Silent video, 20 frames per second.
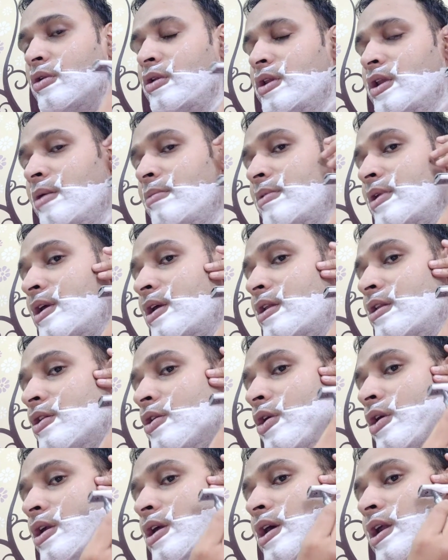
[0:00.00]
समथिंग इज
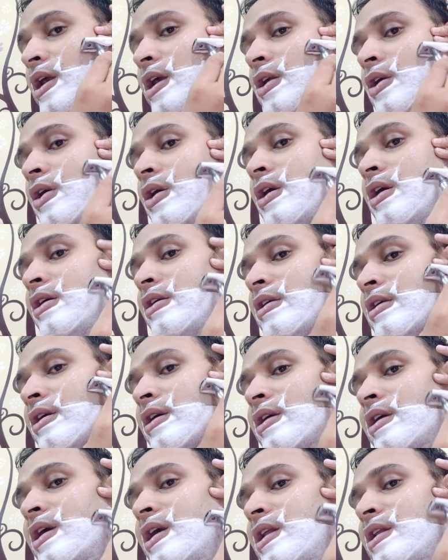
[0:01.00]
नॉट करेक्ट और
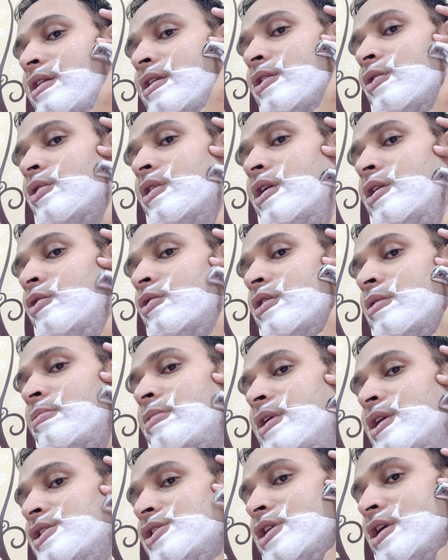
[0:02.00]
एल्स यू कैन यूज अ
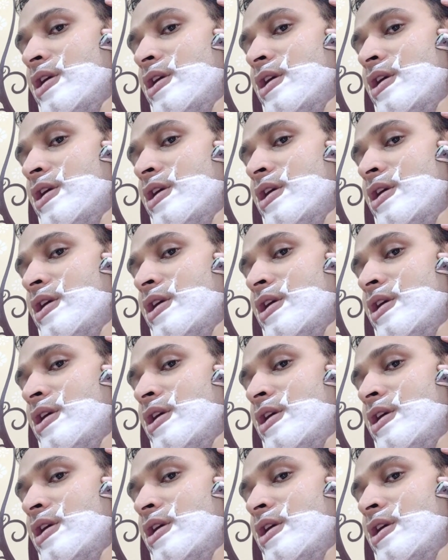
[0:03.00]
प्री